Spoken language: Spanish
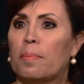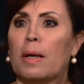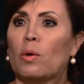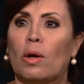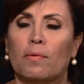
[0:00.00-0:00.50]

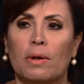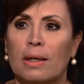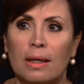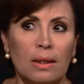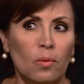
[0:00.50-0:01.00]
pero al
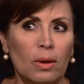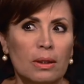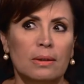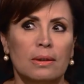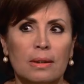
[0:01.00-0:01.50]
final de
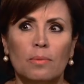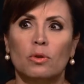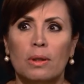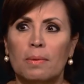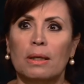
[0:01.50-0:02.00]
cuentas
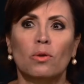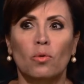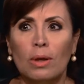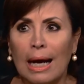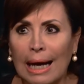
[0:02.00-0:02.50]
estamos hablando
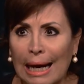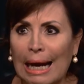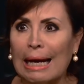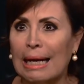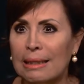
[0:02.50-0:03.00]
de una
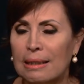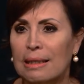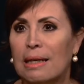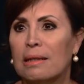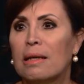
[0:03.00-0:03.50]
gran
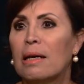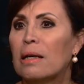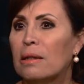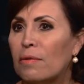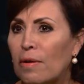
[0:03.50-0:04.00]
cantidad
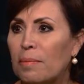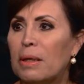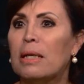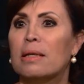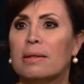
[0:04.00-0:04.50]
de
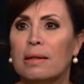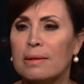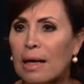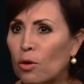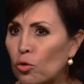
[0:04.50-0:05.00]
familias que
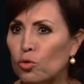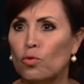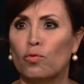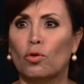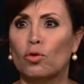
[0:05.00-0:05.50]
están con
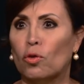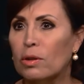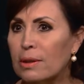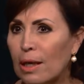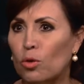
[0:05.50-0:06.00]
su foto,
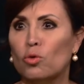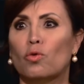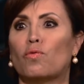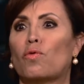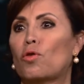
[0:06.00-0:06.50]
que están con
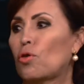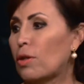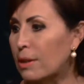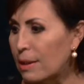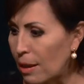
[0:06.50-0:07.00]
su
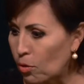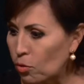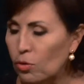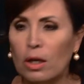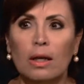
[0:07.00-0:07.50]
folio, que están
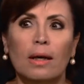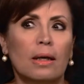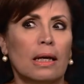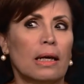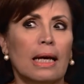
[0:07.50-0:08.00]
con
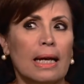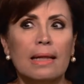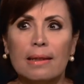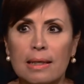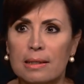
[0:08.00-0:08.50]
que
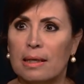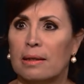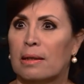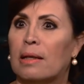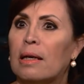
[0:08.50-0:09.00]

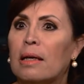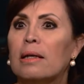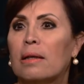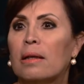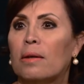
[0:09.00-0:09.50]
garantizan
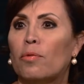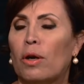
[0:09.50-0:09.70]
que eh, y hay